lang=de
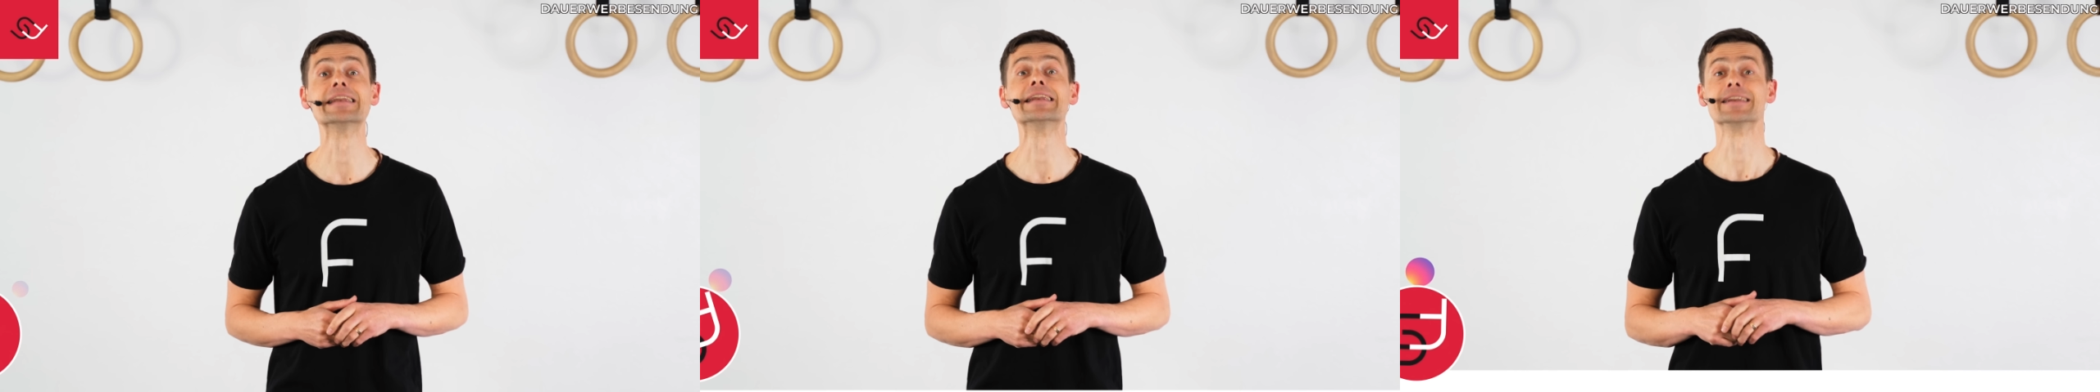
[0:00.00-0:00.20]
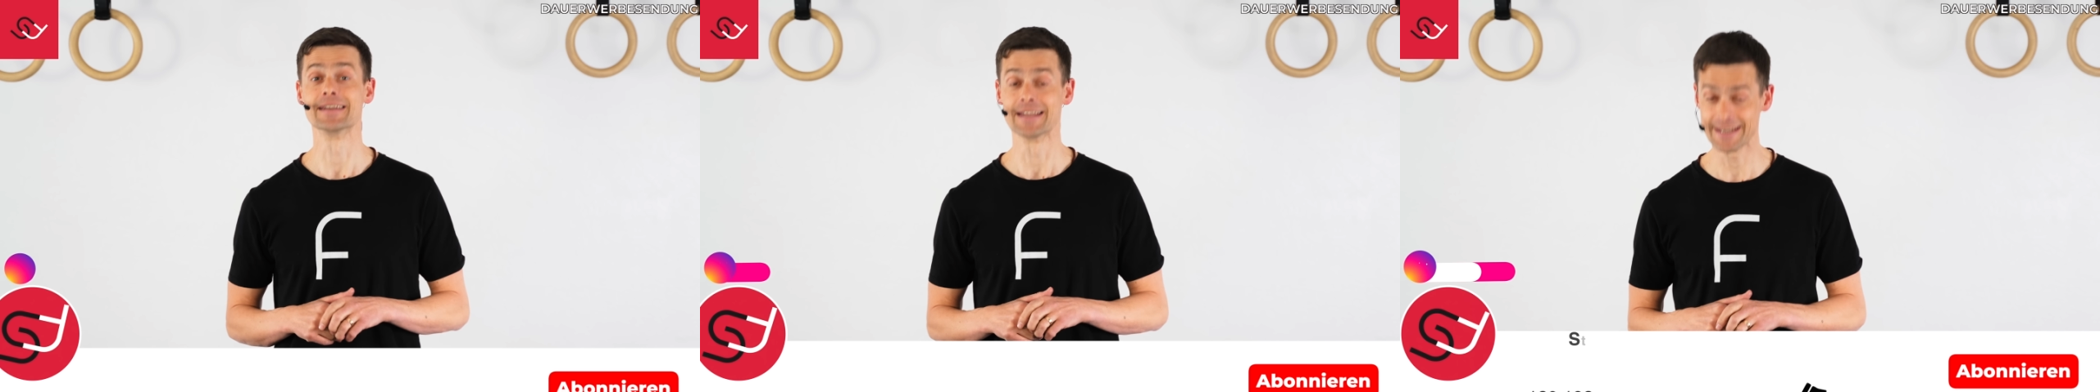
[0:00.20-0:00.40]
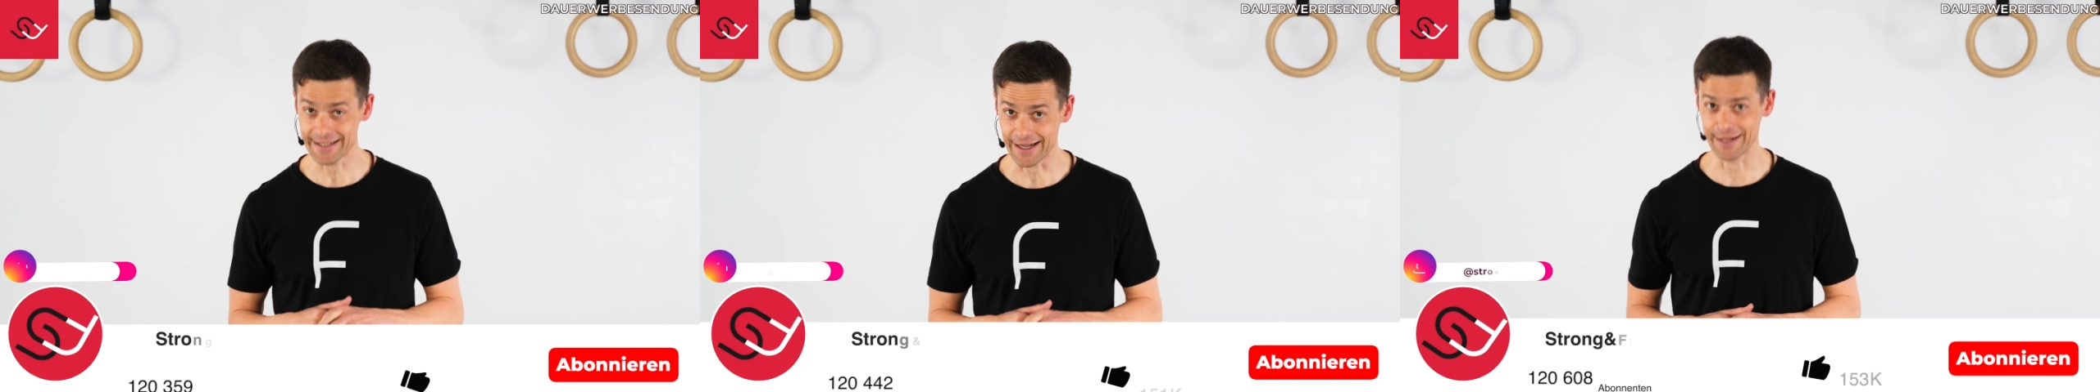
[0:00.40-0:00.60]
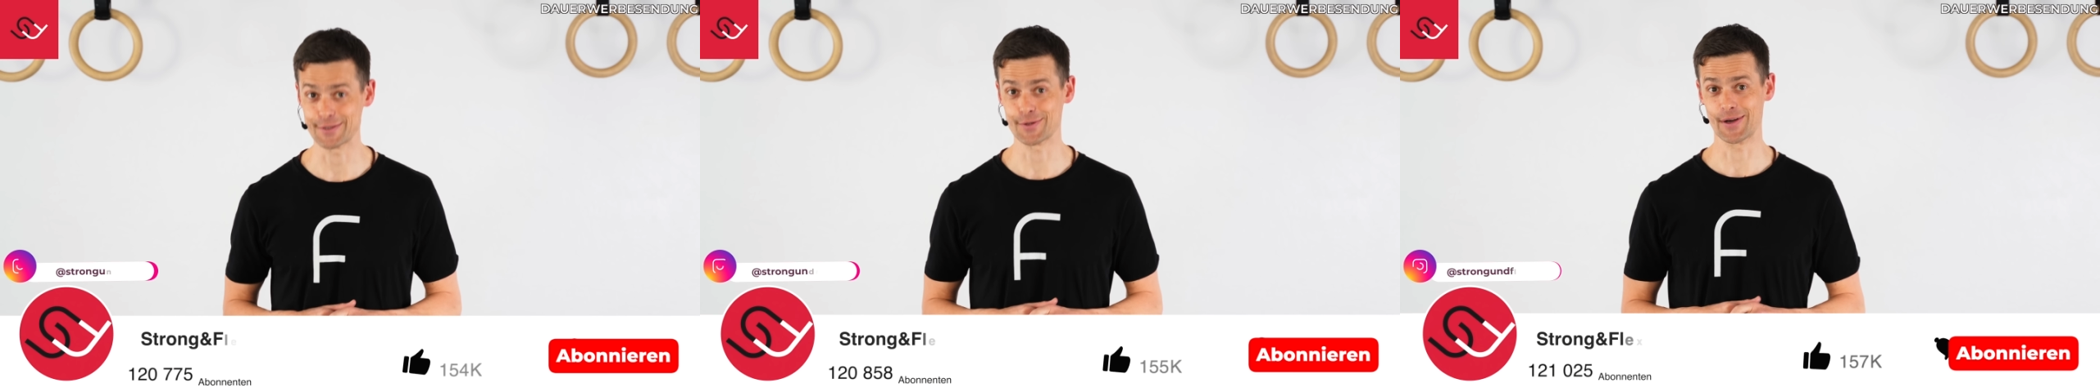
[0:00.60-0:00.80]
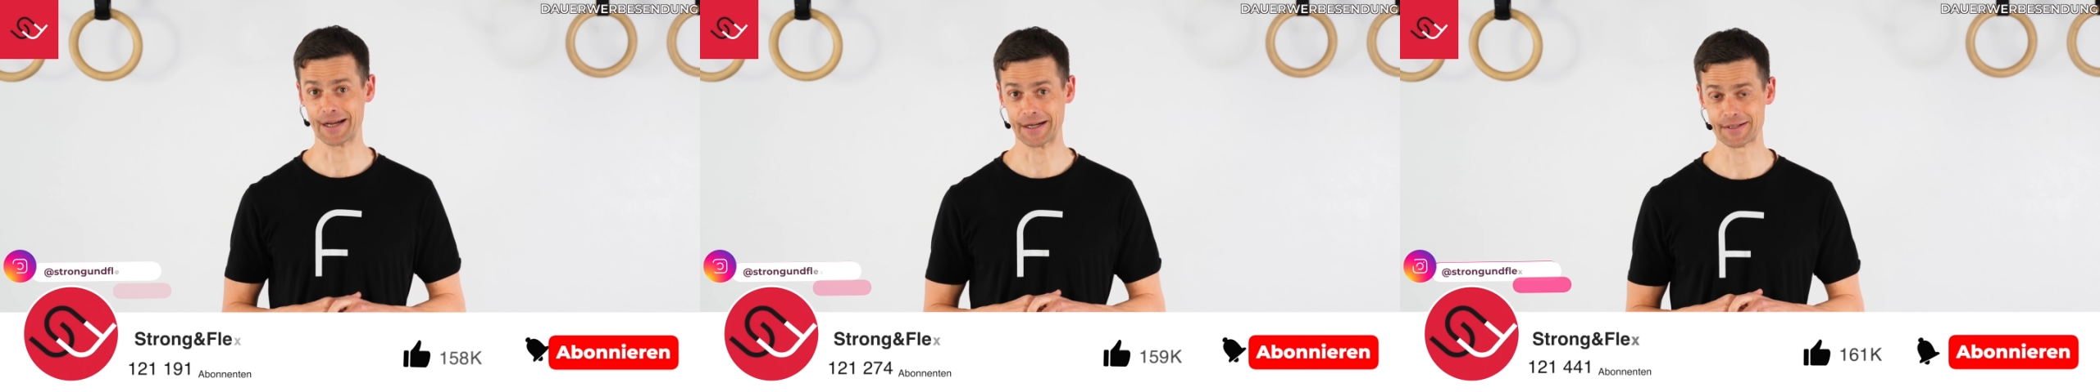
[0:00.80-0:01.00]
nicht
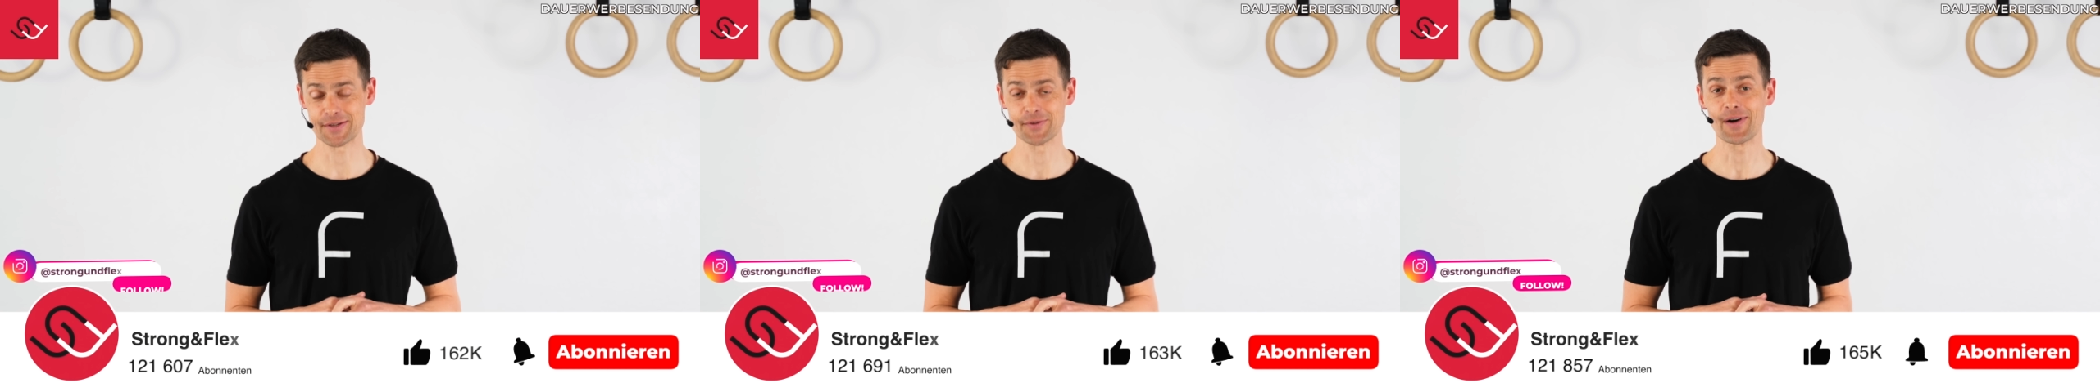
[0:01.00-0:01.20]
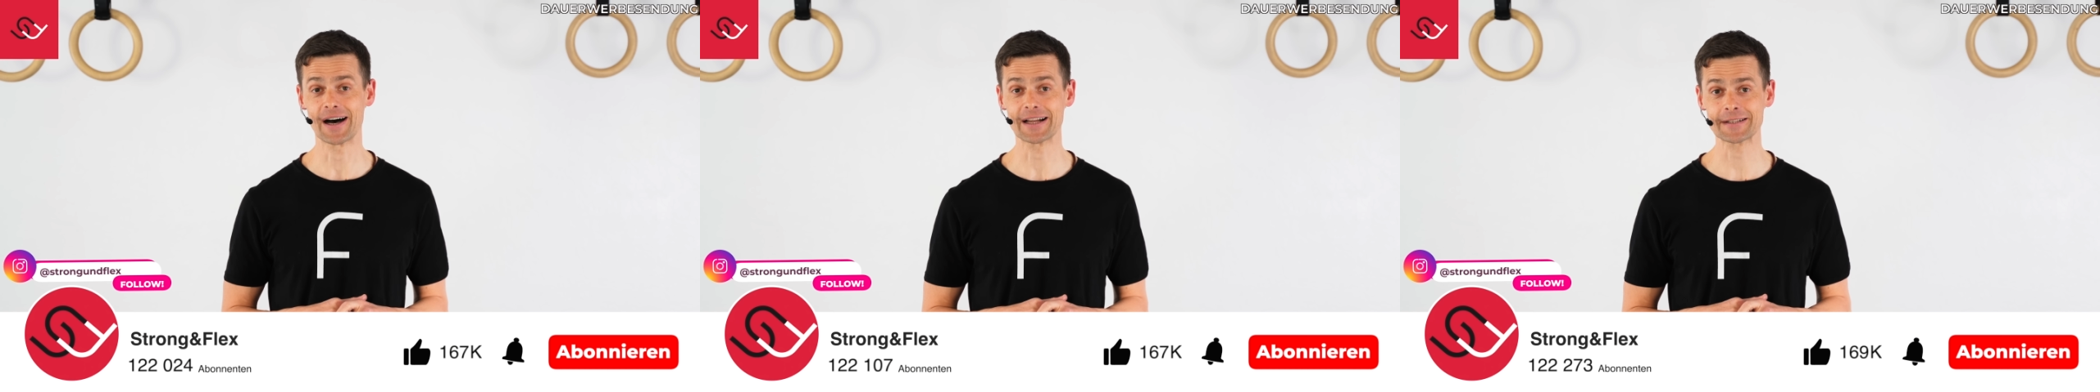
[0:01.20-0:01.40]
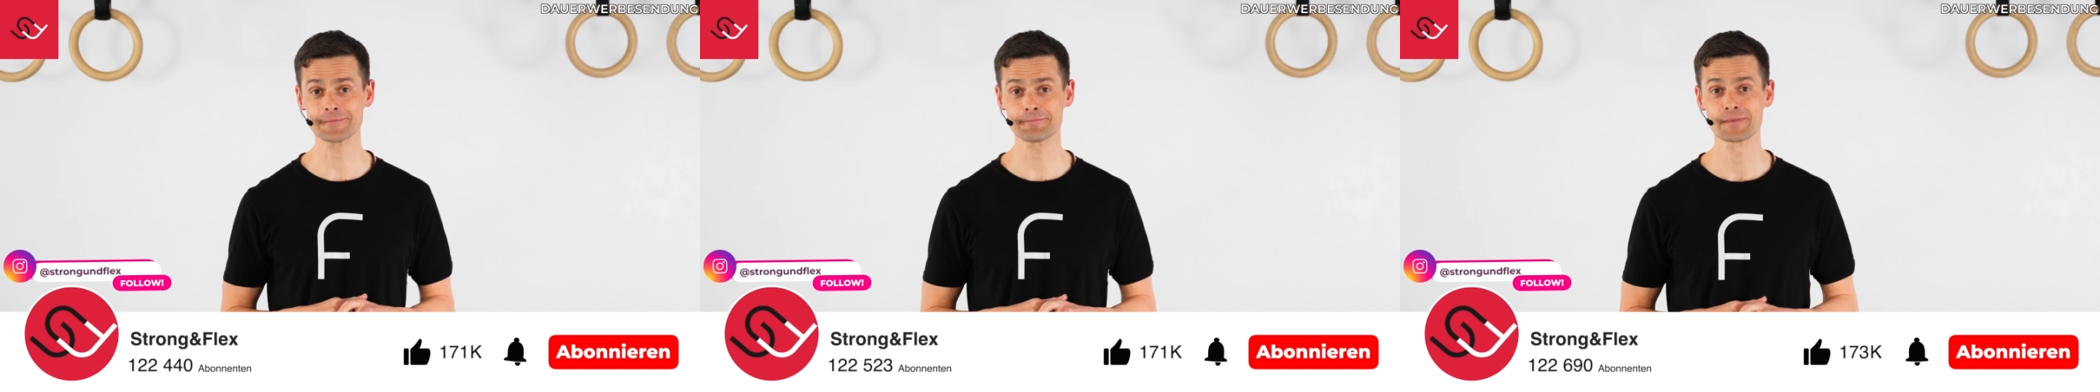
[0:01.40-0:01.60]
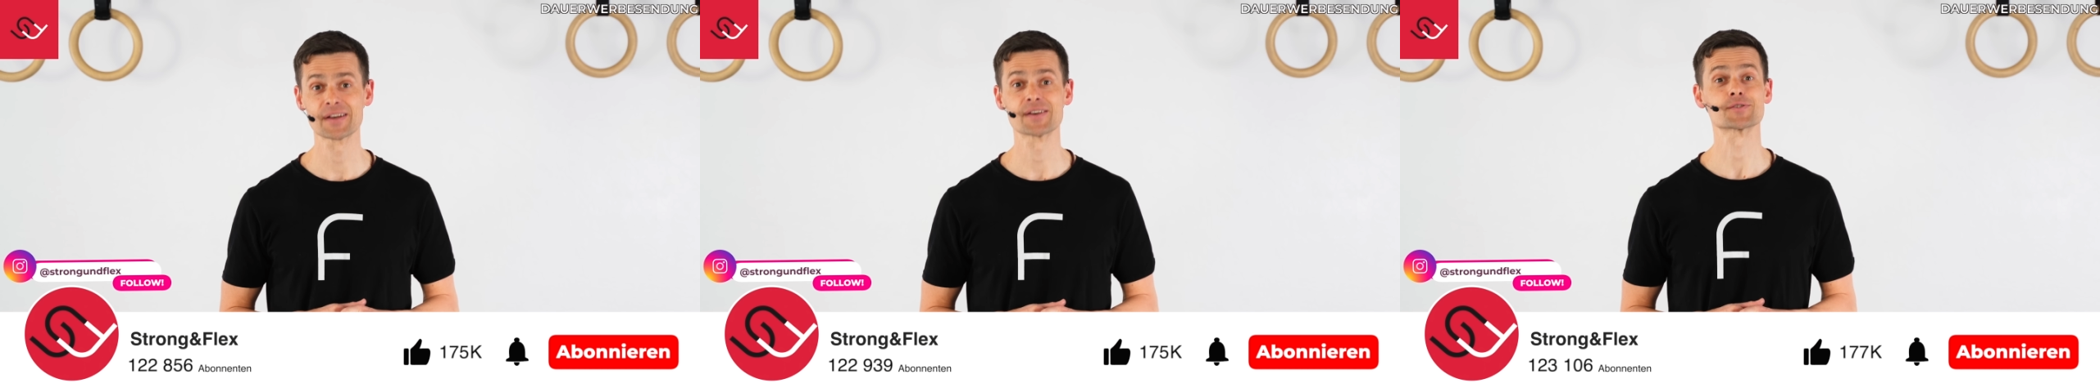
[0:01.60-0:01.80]
allzu lange zu warten,